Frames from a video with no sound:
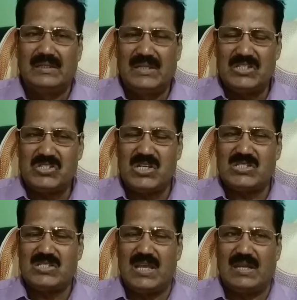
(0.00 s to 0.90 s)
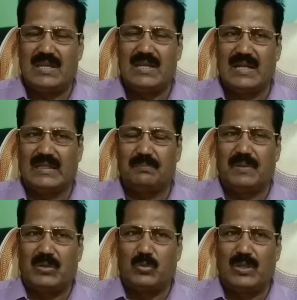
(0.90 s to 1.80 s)
டிஸ்டஸ் சேர் என்று
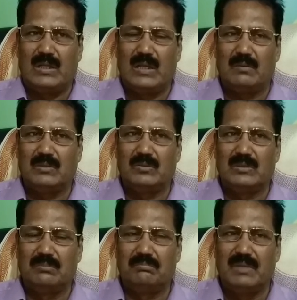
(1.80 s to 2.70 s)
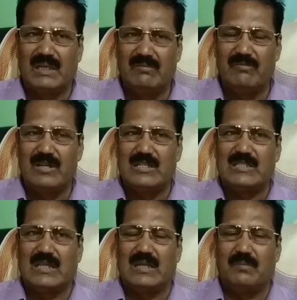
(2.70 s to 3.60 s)
அழைக்கப்படக்கூடிய அதாவது வந்து மிகவும்
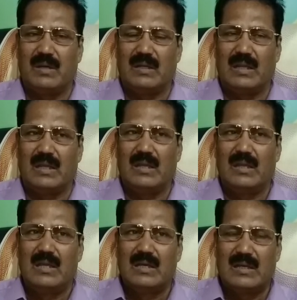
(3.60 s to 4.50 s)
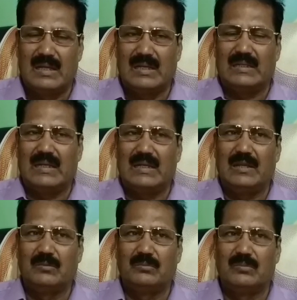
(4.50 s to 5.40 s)
வறட்சிகரமான
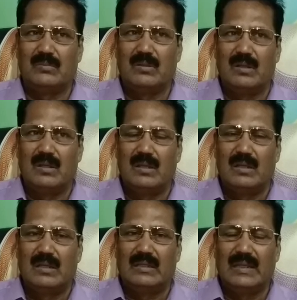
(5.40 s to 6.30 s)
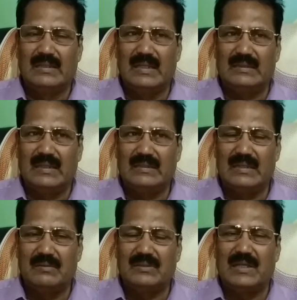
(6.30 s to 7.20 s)
காலகட்டங்களிலும் எந்த எந்த
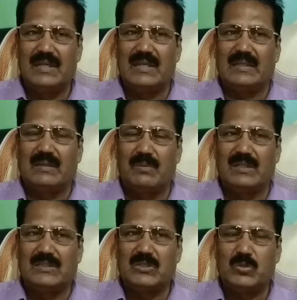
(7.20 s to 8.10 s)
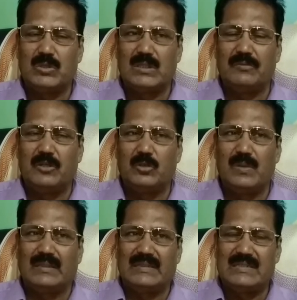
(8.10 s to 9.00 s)
அளவுக்கு தண்ணீரை தமிழகத்துக்கு கொடுக்க
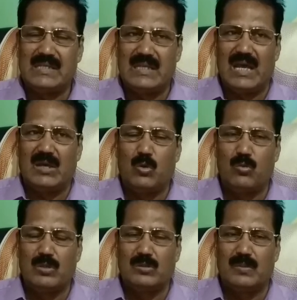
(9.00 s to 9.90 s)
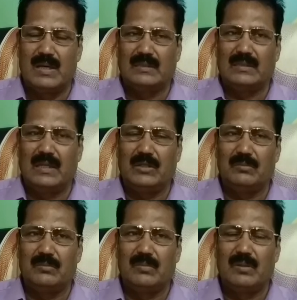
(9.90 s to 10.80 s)
வேண்டுமோ அதை சீராக ஒவ்வொரு
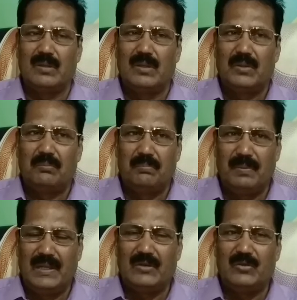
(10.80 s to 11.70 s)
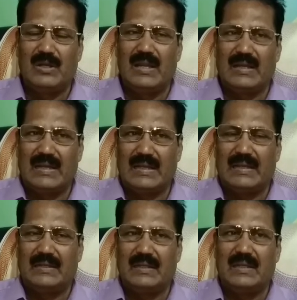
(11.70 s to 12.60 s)
மாதத்திலையும் பிலிகுண்டிலே
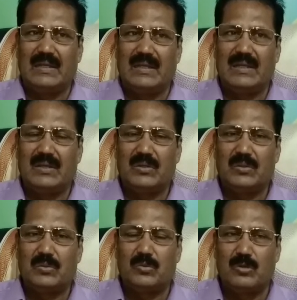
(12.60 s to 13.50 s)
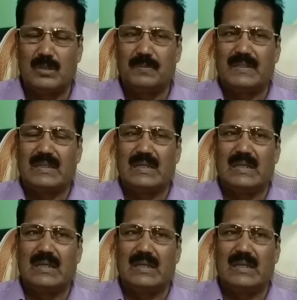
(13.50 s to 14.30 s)
கணக்கிட்டு கொடுப்பதற்கு